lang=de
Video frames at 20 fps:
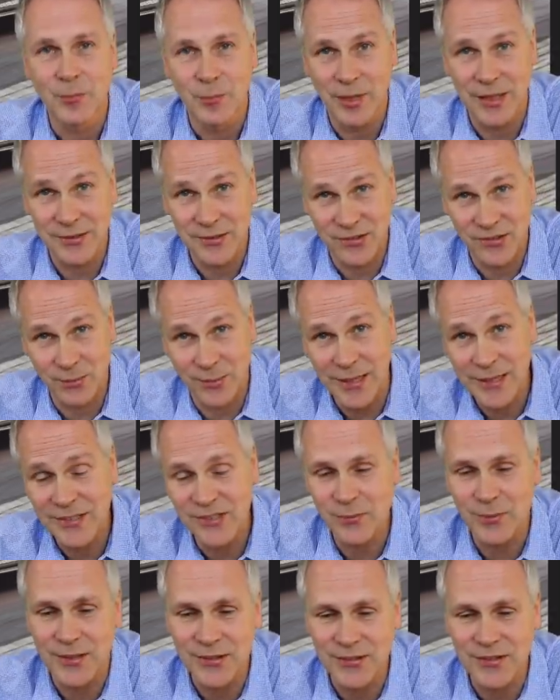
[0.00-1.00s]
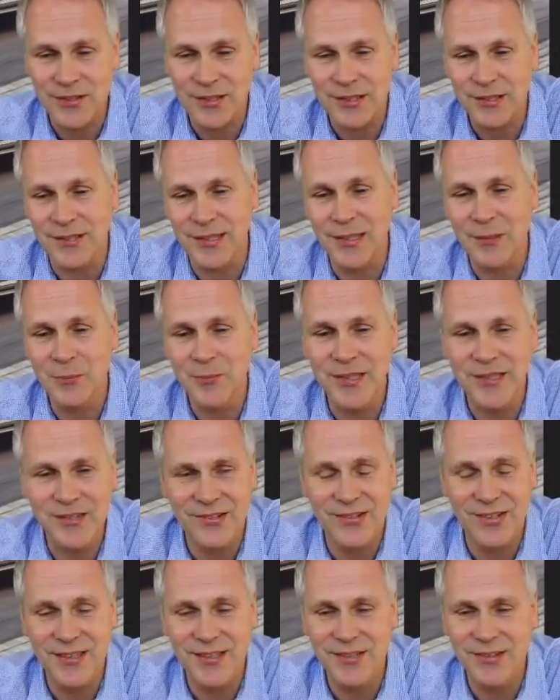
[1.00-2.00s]
Platz 22, der
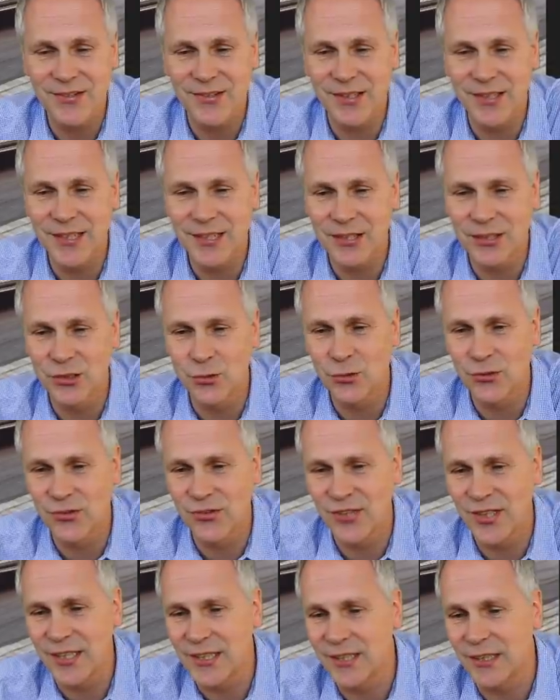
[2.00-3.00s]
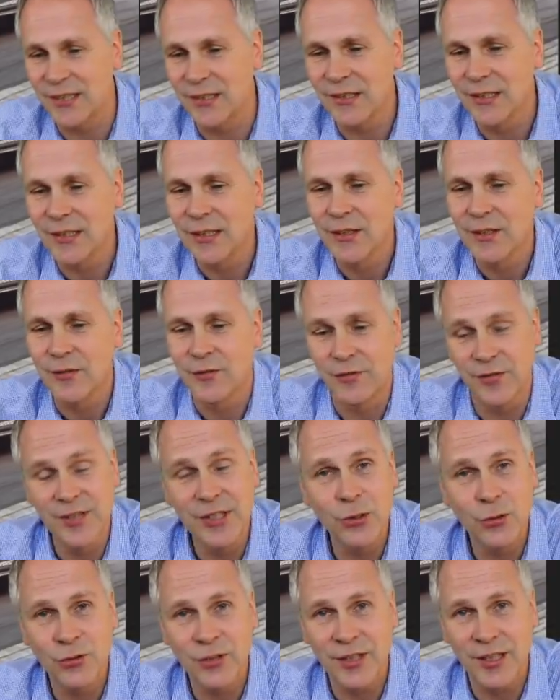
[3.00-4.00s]
Mercedes EQC.
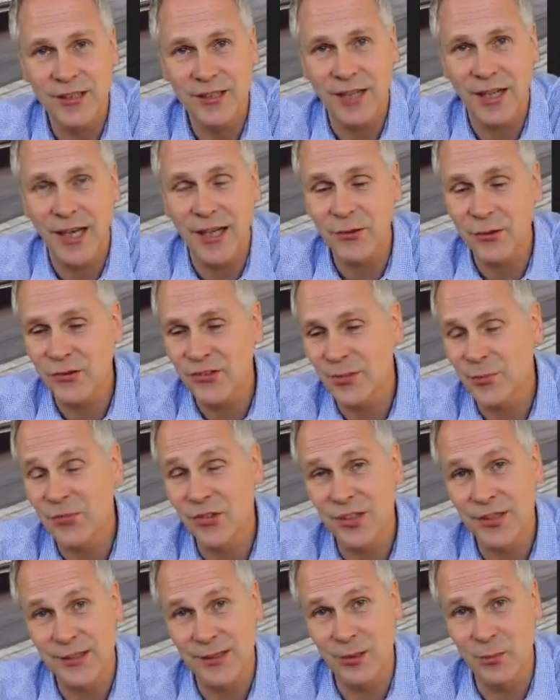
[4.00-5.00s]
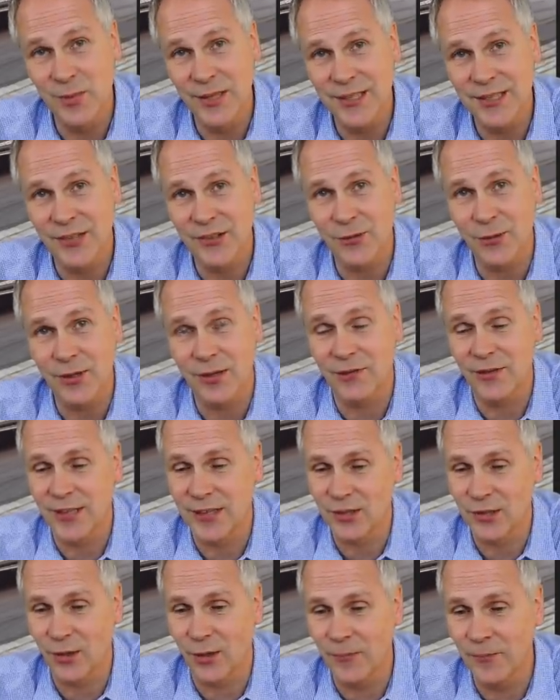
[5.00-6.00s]
471 Kilometer soll er
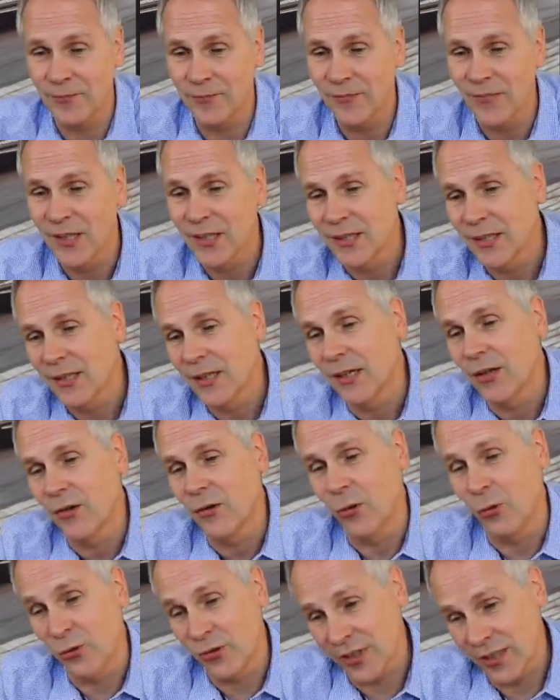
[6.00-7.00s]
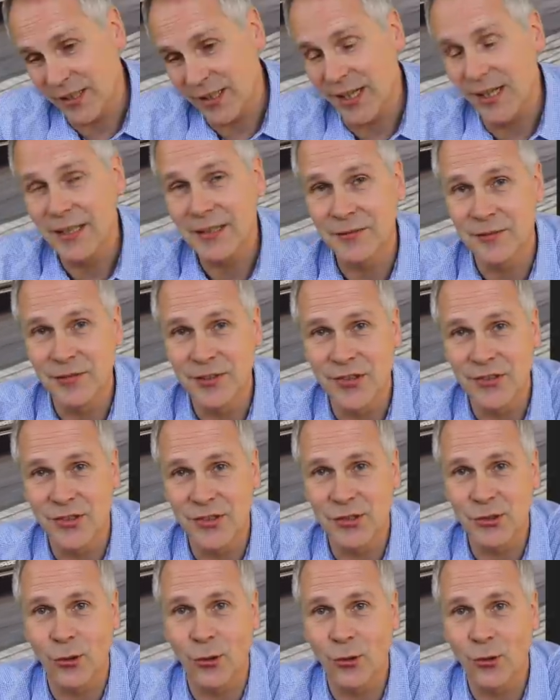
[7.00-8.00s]
weit kommen,
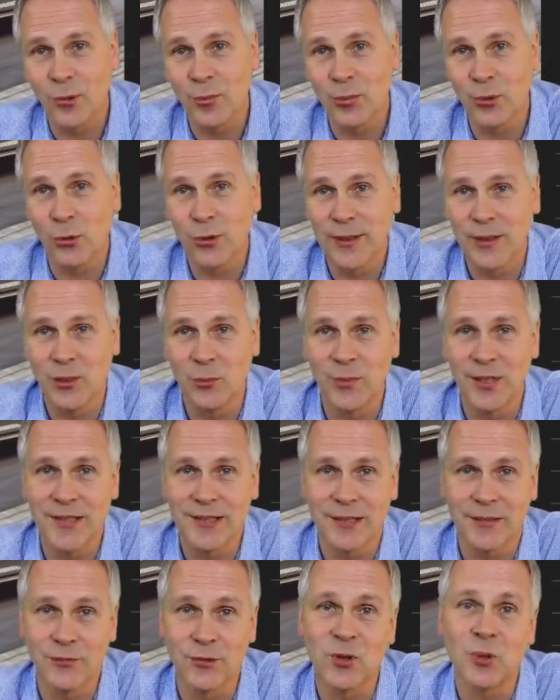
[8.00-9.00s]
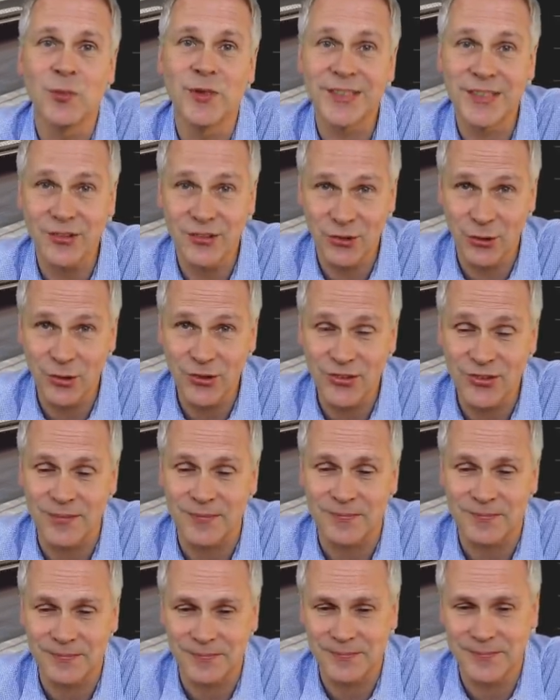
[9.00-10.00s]
148 Euro pro Kilometer würde mich das
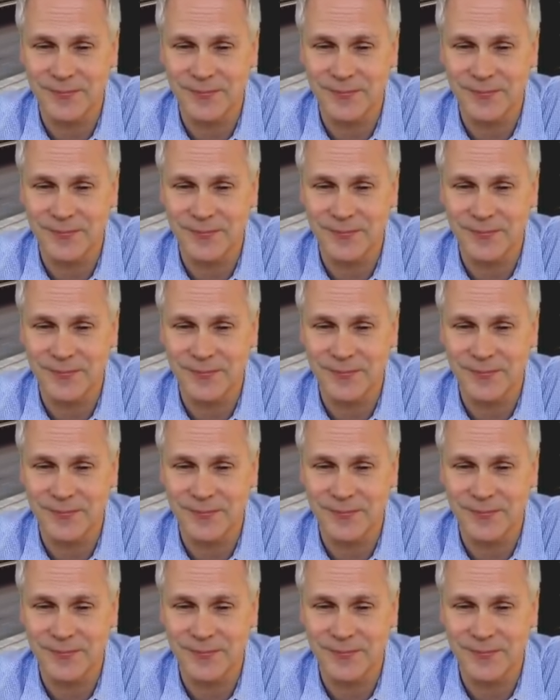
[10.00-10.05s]
kosten.